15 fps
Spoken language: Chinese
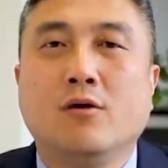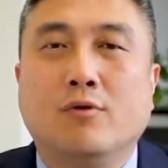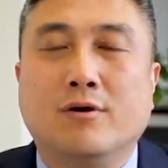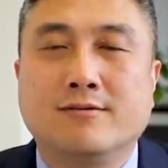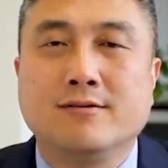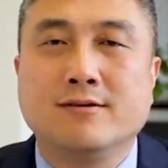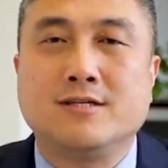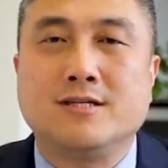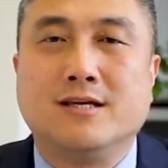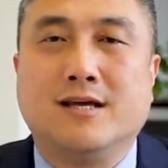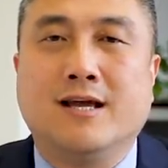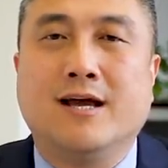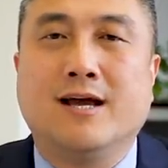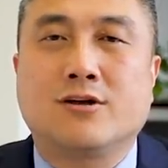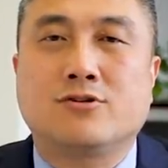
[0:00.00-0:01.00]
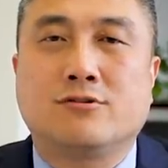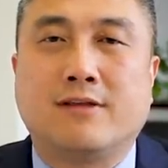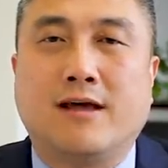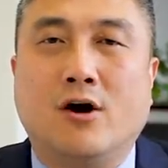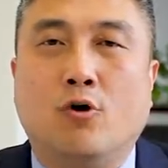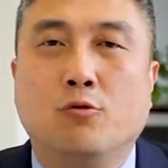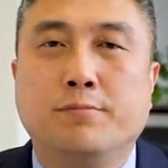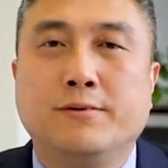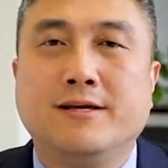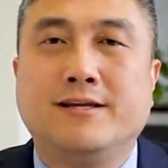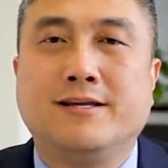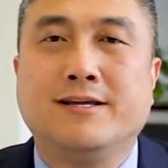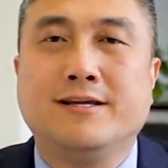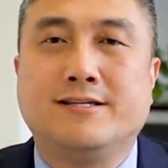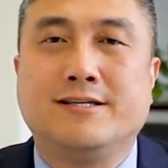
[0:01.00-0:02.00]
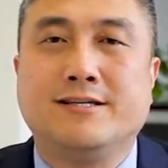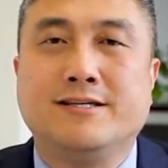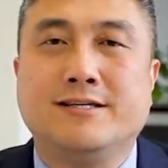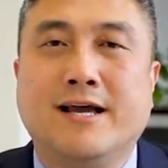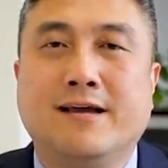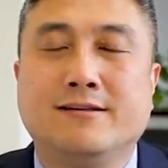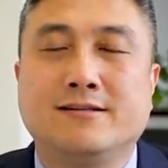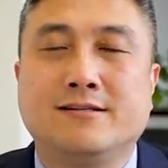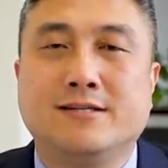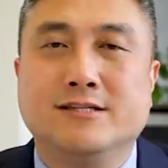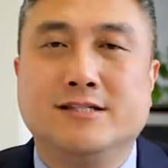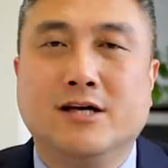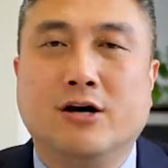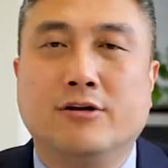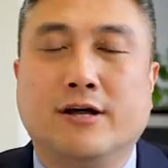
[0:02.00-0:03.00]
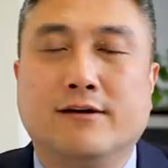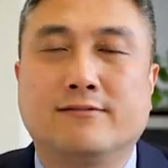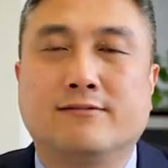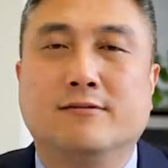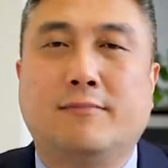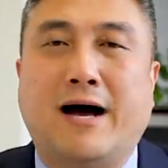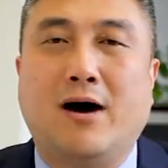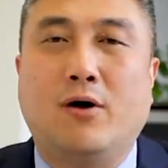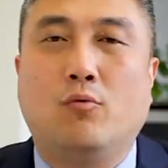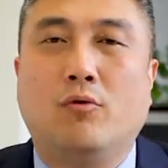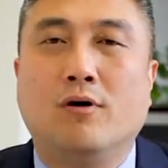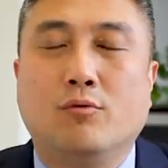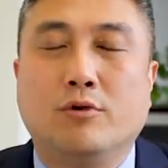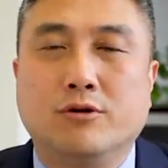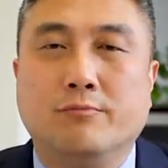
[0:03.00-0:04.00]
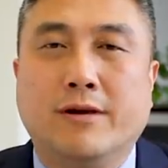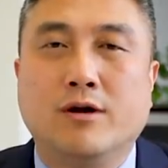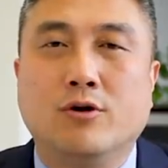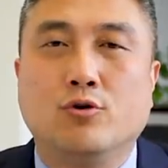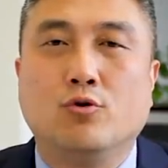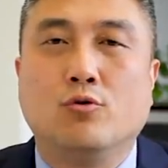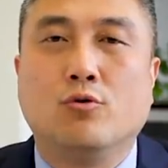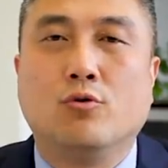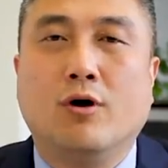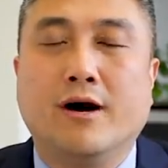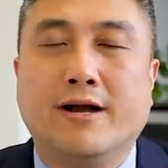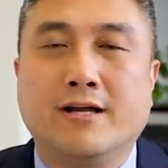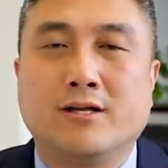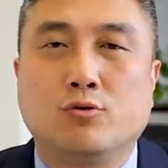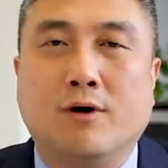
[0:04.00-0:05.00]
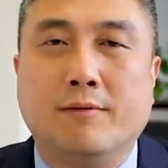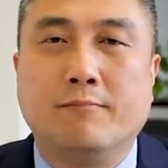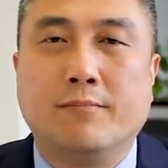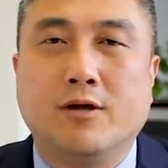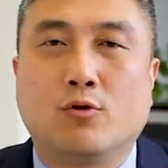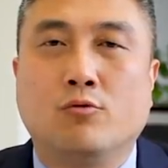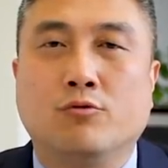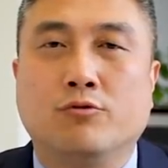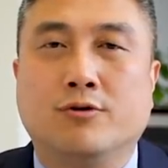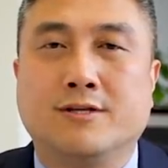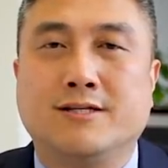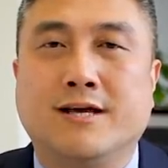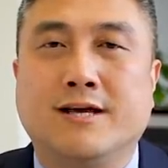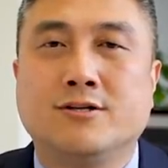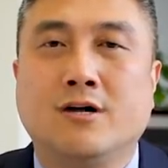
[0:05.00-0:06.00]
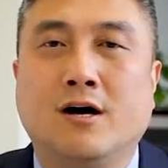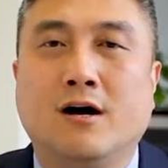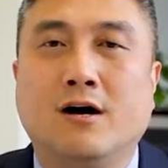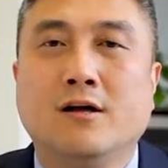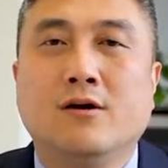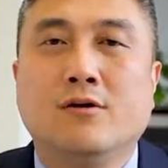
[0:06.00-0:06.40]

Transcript: 我自己是在 OPT 期间提交的485，我就没有用过 H1B 工作签证。